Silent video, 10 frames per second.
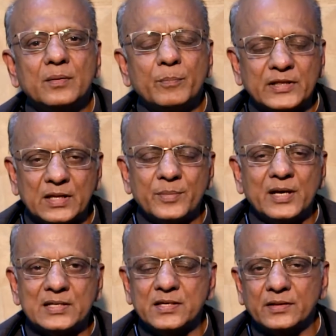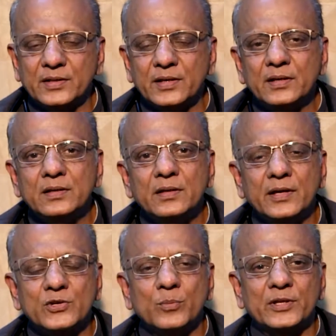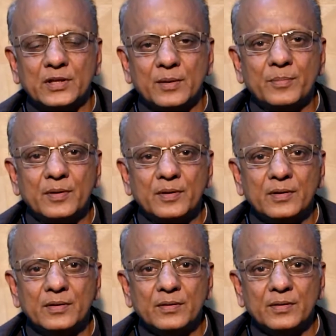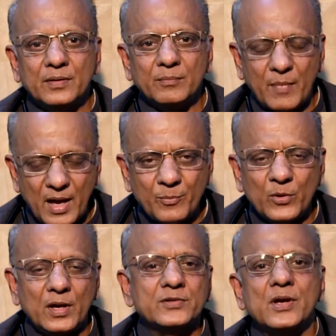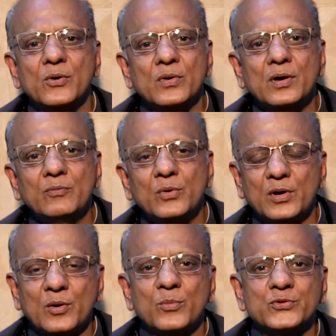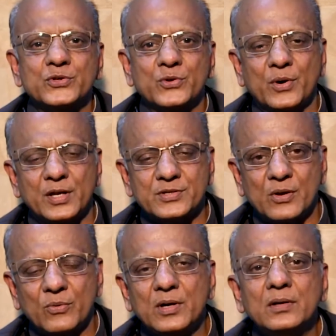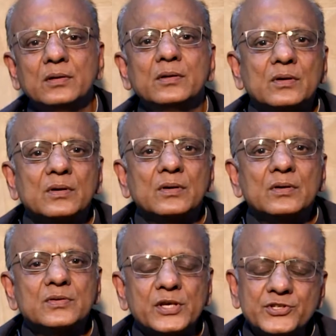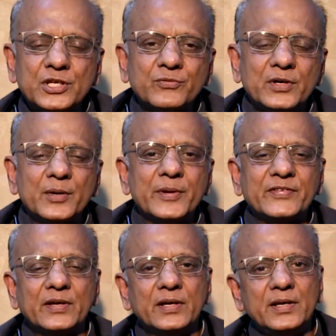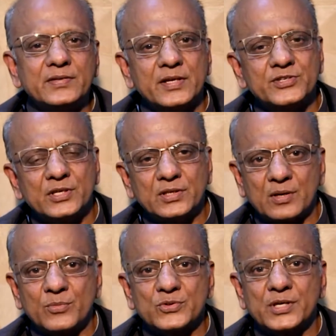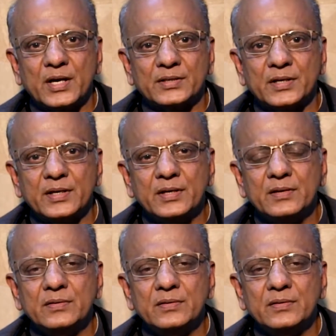मतलब निकल सकते हैं लेकिन जो मतलब मैं बोलना चाहूंगा वो कर्मों से जोड़ना चाहूंगा संचित वर्ड बेसिकली संचित कर्मों से आता है